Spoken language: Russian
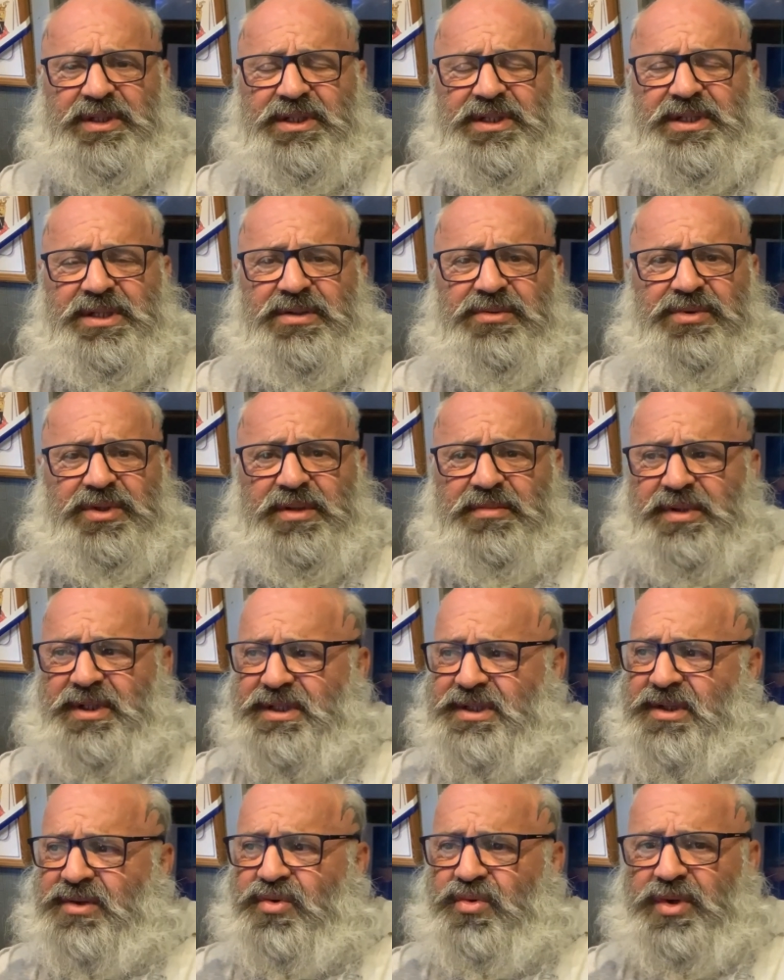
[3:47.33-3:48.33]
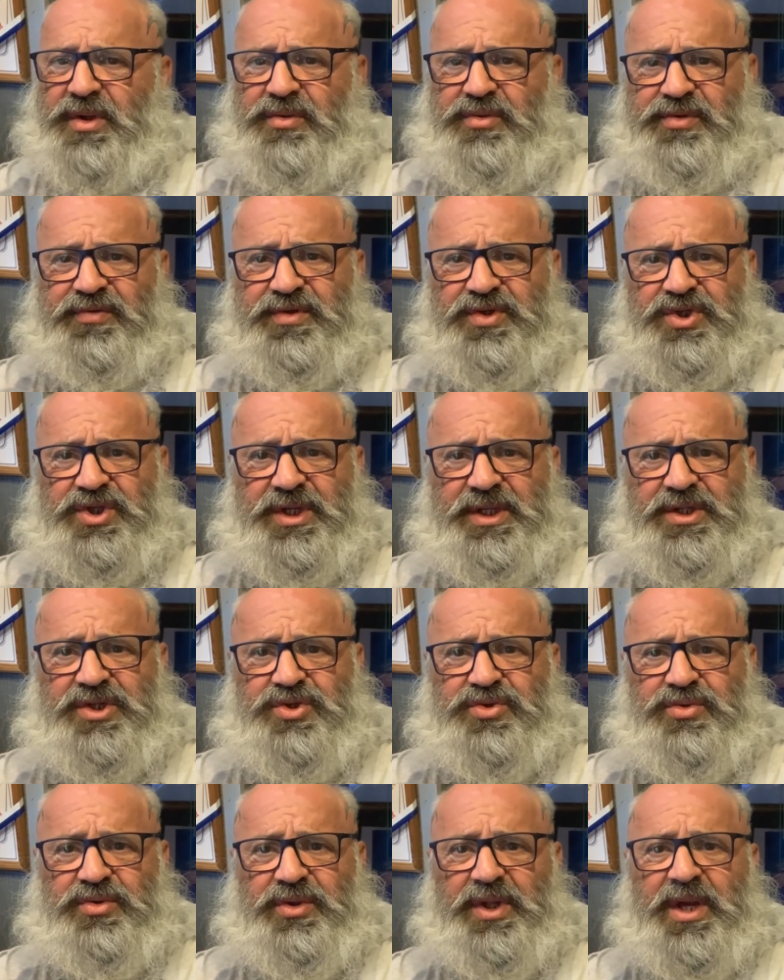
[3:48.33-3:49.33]
где он там, хотя Коля утверждает,
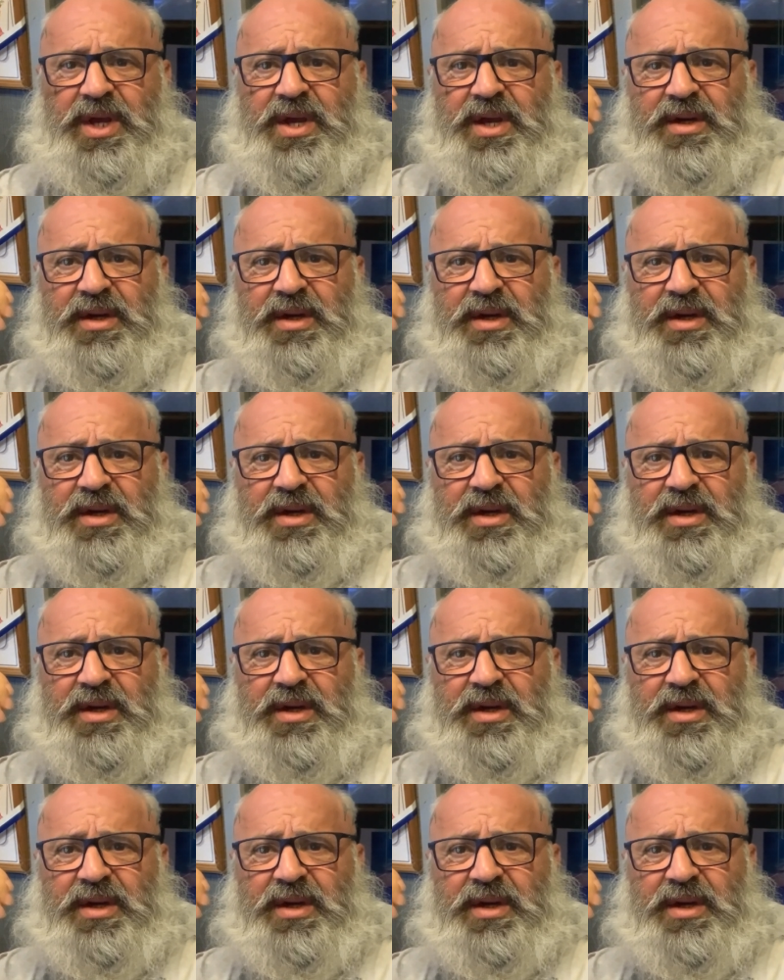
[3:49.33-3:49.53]
что он